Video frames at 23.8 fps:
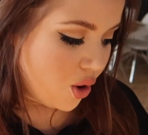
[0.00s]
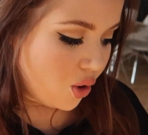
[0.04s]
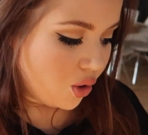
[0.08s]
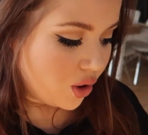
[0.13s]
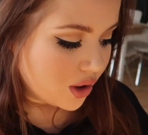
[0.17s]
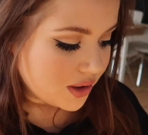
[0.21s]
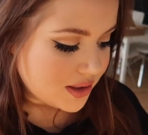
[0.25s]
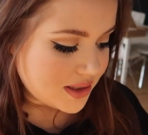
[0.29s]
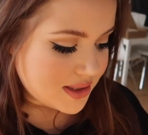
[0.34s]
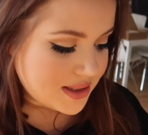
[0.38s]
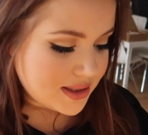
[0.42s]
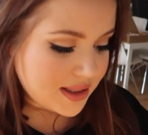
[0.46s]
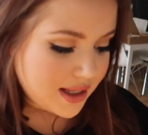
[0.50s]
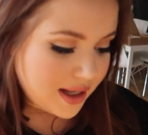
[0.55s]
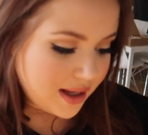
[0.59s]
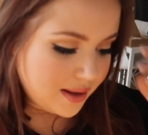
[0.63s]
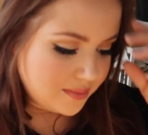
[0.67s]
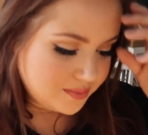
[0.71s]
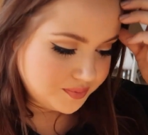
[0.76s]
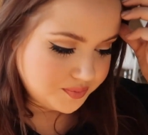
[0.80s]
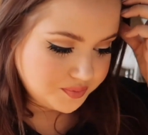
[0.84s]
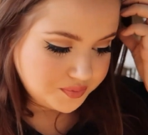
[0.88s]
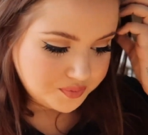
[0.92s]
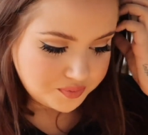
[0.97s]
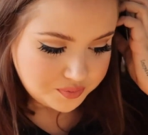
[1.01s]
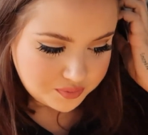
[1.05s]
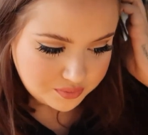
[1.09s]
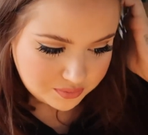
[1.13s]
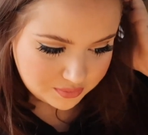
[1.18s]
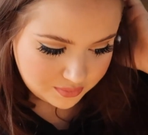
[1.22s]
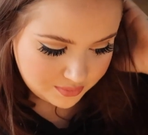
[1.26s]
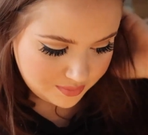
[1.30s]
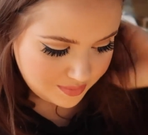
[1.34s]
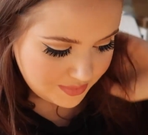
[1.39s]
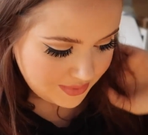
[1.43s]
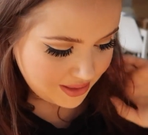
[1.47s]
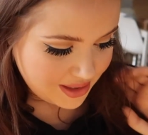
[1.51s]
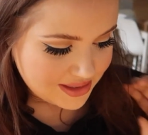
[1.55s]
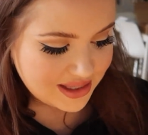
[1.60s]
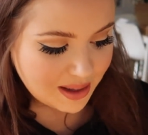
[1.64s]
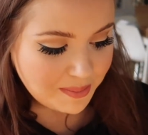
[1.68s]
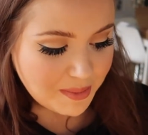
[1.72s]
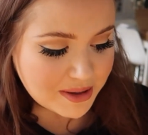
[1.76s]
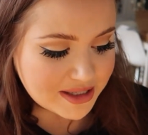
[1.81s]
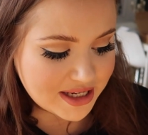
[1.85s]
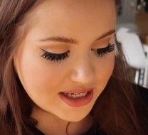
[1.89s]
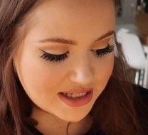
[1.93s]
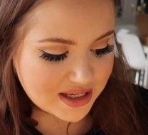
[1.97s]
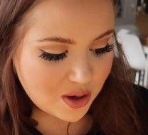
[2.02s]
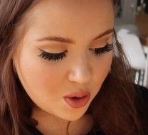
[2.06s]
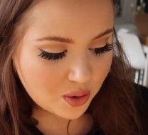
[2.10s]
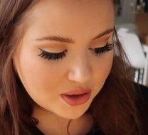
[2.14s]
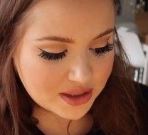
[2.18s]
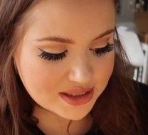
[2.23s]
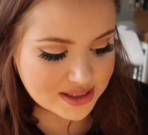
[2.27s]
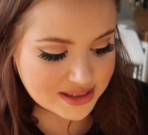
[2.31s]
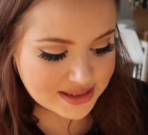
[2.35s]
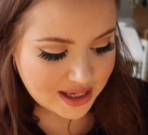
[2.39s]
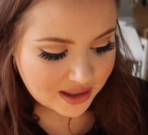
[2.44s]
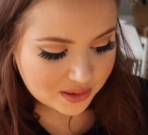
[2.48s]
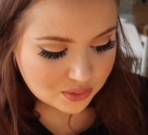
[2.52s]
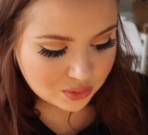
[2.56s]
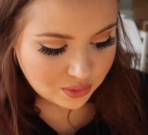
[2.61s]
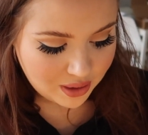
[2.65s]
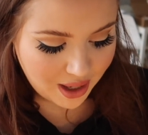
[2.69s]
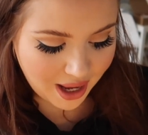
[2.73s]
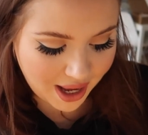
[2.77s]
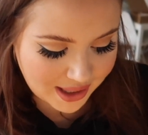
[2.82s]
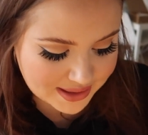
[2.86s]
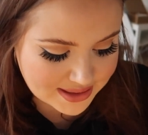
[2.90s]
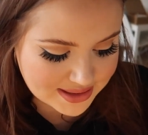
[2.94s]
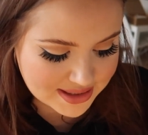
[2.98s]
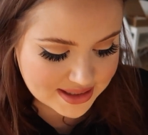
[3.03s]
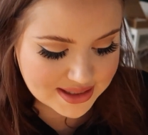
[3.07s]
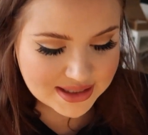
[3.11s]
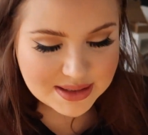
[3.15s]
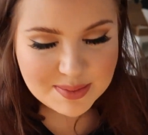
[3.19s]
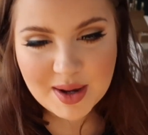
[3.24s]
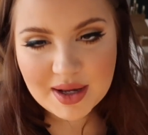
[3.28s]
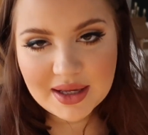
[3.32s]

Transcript: Und, ähm, und damit das auch richtig akkurat ist,